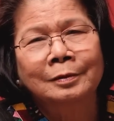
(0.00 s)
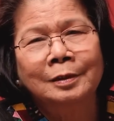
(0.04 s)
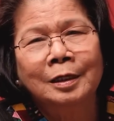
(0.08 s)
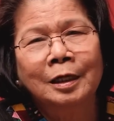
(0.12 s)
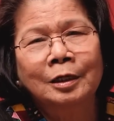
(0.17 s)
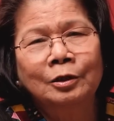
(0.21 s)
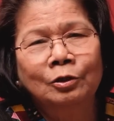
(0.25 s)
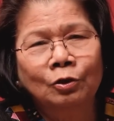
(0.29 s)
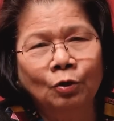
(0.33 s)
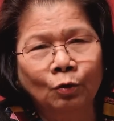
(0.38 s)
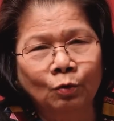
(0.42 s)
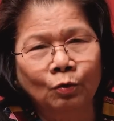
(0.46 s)

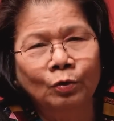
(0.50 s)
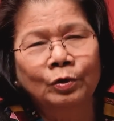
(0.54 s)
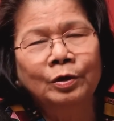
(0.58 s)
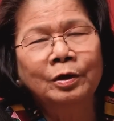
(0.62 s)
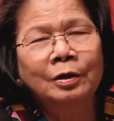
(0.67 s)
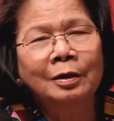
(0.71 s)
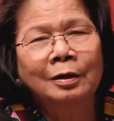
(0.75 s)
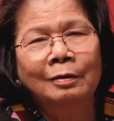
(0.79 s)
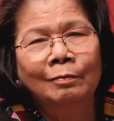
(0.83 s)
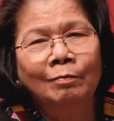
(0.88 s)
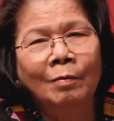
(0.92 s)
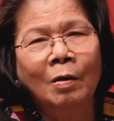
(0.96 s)
cái
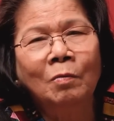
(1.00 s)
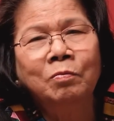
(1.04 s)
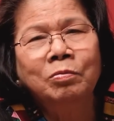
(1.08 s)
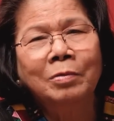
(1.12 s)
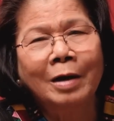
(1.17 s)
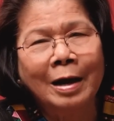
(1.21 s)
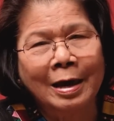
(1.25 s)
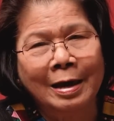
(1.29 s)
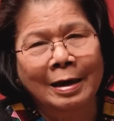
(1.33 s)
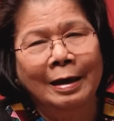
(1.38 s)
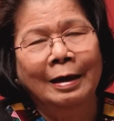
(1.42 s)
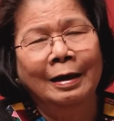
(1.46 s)
chuỗi
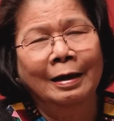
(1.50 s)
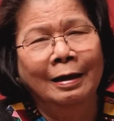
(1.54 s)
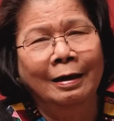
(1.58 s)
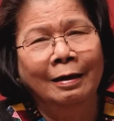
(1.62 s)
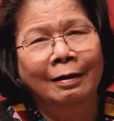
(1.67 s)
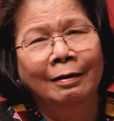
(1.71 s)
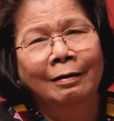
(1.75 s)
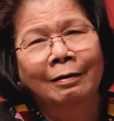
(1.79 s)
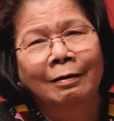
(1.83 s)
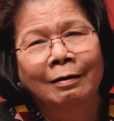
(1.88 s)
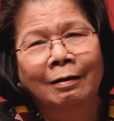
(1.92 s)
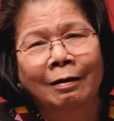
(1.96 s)
bóng đèn
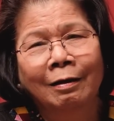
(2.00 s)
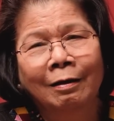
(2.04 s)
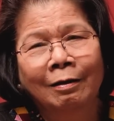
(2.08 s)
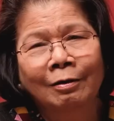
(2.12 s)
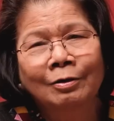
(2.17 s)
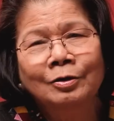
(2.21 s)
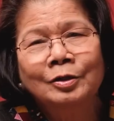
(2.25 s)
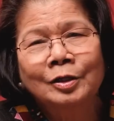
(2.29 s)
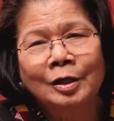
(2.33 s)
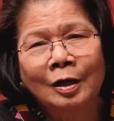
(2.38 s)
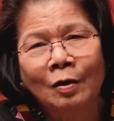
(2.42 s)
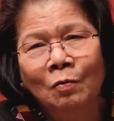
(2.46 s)

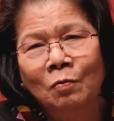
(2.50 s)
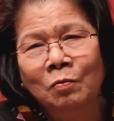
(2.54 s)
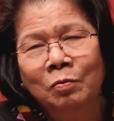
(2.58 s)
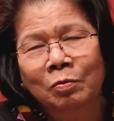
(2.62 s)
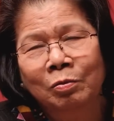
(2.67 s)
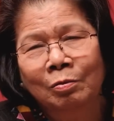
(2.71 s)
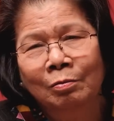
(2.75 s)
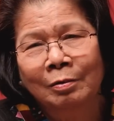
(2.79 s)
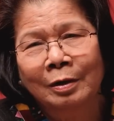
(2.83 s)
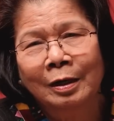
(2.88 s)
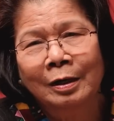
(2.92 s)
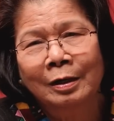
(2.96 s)
ở
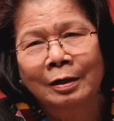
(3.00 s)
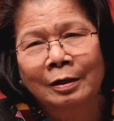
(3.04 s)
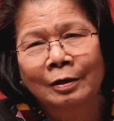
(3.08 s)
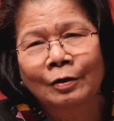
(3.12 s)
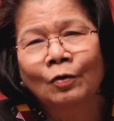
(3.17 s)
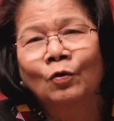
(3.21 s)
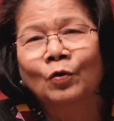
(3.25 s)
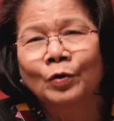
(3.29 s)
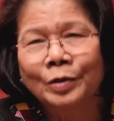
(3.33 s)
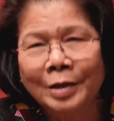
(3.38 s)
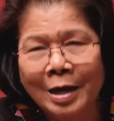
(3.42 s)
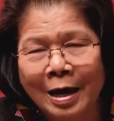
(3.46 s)
trong cái
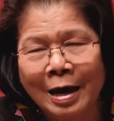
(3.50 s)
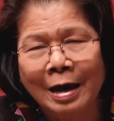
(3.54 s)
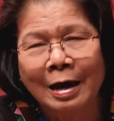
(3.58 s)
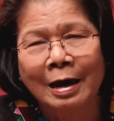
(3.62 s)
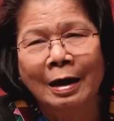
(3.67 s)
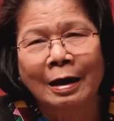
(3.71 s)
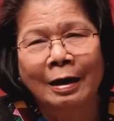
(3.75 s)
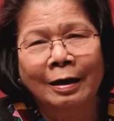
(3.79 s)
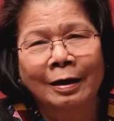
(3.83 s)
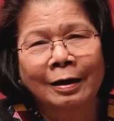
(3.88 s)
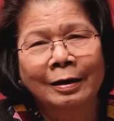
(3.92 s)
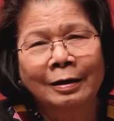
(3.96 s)
ngôi
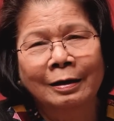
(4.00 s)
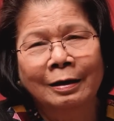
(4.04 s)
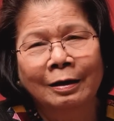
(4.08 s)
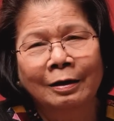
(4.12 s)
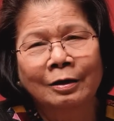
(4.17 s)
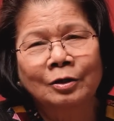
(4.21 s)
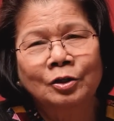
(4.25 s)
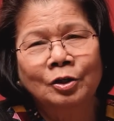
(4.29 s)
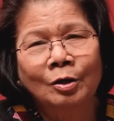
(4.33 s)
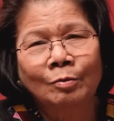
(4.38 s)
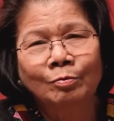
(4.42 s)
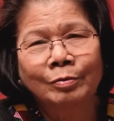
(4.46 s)
nhà hay là
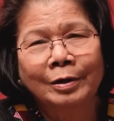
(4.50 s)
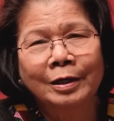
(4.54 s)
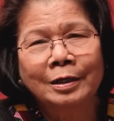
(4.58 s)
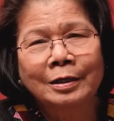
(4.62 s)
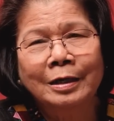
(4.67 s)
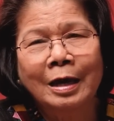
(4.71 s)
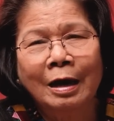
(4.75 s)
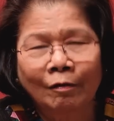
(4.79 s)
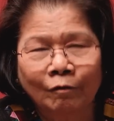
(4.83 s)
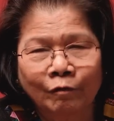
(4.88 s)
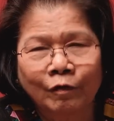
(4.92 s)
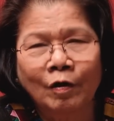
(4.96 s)
ở trong cái
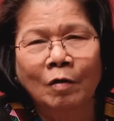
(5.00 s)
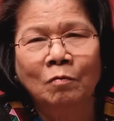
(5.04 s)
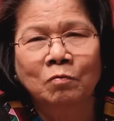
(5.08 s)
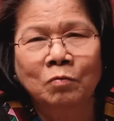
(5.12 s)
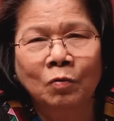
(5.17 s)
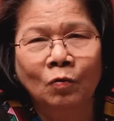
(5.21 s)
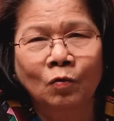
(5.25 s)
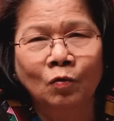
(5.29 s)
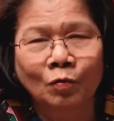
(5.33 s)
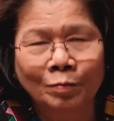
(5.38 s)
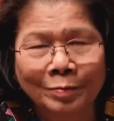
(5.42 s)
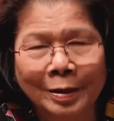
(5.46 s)
gian
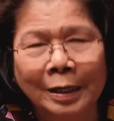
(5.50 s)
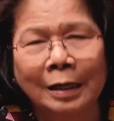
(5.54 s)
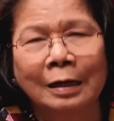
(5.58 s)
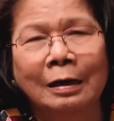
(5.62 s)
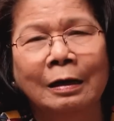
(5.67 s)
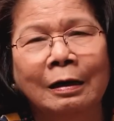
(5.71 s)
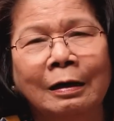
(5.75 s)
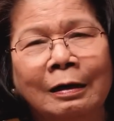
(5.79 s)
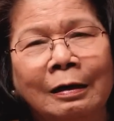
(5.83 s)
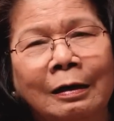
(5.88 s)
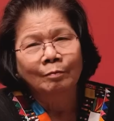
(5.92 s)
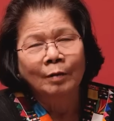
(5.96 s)
phòng của mình
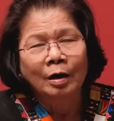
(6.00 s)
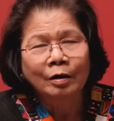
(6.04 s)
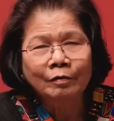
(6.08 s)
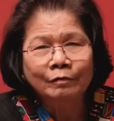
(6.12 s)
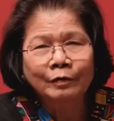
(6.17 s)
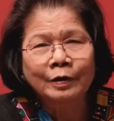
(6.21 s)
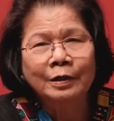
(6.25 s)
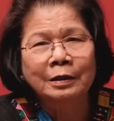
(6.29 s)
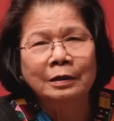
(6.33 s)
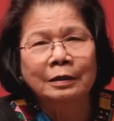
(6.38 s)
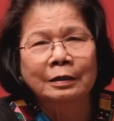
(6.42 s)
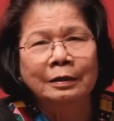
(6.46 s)
bởi
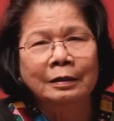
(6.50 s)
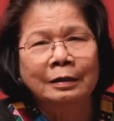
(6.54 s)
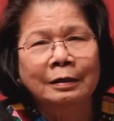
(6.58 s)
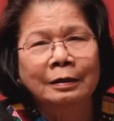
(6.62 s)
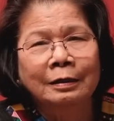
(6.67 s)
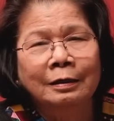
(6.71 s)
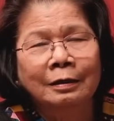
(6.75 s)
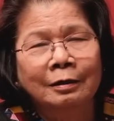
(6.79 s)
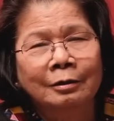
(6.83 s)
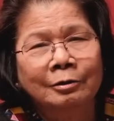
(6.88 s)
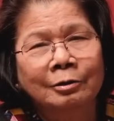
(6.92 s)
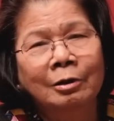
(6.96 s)
vì
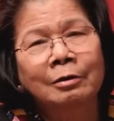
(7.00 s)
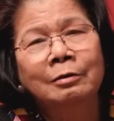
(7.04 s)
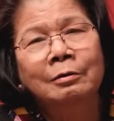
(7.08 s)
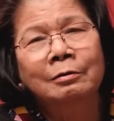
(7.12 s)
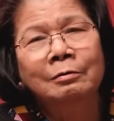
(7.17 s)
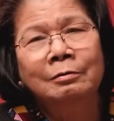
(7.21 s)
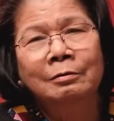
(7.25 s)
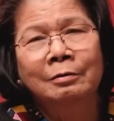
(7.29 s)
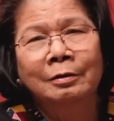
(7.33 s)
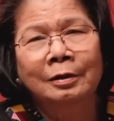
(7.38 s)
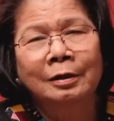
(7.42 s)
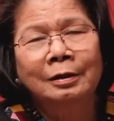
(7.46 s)

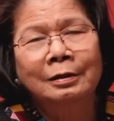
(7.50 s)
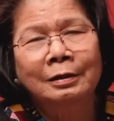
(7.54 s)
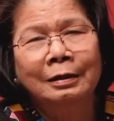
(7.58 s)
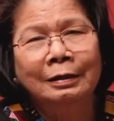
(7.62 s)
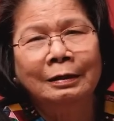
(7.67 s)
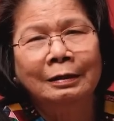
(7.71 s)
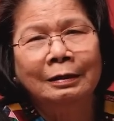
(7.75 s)
thường á,